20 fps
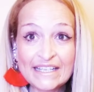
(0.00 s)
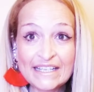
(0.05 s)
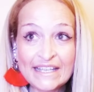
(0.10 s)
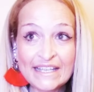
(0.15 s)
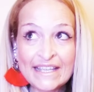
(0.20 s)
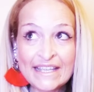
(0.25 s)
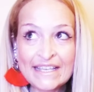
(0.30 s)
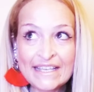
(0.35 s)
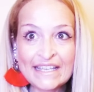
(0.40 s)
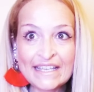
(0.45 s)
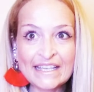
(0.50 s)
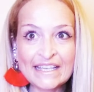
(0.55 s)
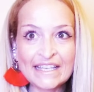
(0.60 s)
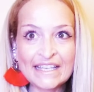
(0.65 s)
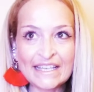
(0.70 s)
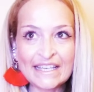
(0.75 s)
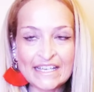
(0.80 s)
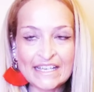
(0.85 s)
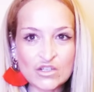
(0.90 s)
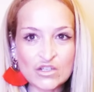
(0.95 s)
Y
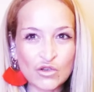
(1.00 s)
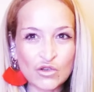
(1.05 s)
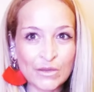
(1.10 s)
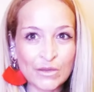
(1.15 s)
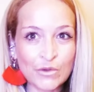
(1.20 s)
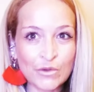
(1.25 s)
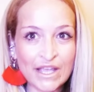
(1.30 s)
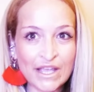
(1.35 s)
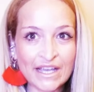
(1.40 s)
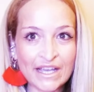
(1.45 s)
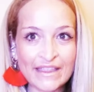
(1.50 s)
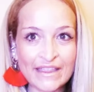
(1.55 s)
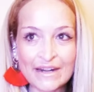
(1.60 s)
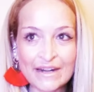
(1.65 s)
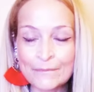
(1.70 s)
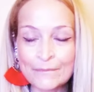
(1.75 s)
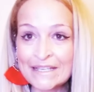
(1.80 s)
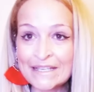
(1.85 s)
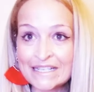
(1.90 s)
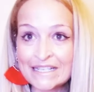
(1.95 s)
qué es lo que voy a
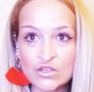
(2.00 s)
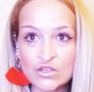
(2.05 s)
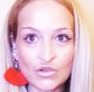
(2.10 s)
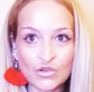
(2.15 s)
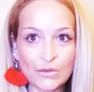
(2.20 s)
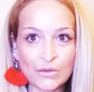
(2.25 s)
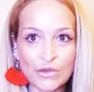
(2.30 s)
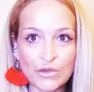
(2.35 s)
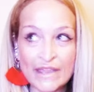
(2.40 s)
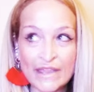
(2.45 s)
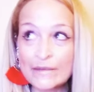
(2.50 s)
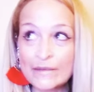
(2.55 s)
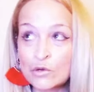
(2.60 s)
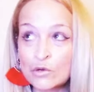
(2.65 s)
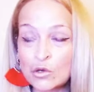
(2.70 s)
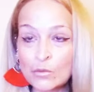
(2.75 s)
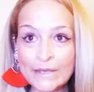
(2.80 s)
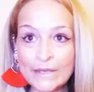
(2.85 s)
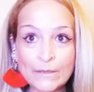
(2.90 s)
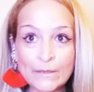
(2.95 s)
quedarme y qué que voy a
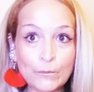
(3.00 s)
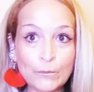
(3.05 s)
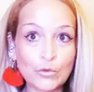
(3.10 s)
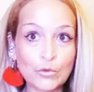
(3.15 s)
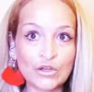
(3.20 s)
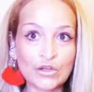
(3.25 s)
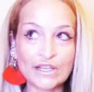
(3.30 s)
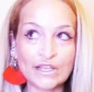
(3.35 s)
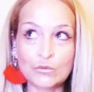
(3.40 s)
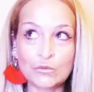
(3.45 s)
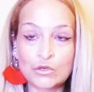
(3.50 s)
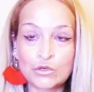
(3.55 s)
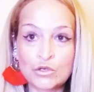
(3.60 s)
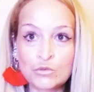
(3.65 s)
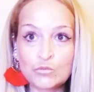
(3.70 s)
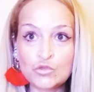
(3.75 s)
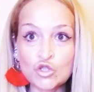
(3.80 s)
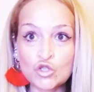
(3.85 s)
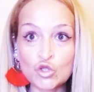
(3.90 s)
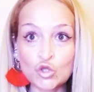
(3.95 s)
devolver, porque bueno,
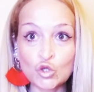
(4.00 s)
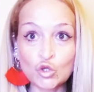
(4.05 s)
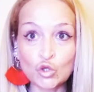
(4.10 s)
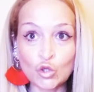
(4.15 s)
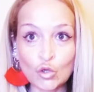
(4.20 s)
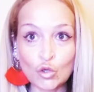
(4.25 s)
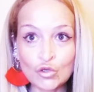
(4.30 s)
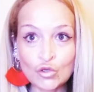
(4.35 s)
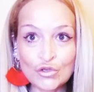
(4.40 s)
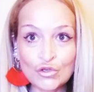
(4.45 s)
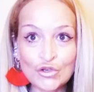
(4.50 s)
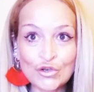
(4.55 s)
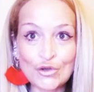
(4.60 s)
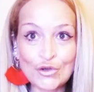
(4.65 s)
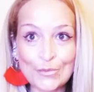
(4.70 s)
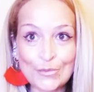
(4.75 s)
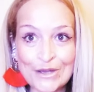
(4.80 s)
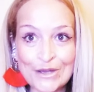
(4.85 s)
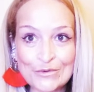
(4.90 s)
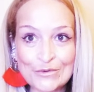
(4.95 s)
pues todo
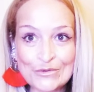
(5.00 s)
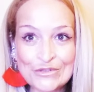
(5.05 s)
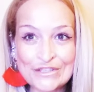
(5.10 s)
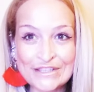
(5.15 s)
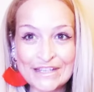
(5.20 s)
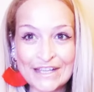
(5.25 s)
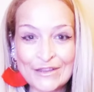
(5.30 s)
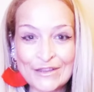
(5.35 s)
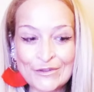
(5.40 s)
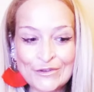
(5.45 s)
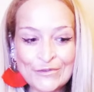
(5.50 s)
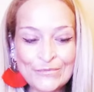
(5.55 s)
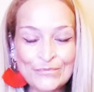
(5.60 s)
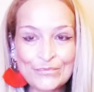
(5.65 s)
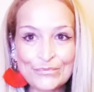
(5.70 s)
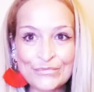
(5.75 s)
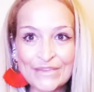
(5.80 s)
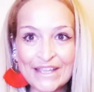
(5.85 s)
no me ha gustado.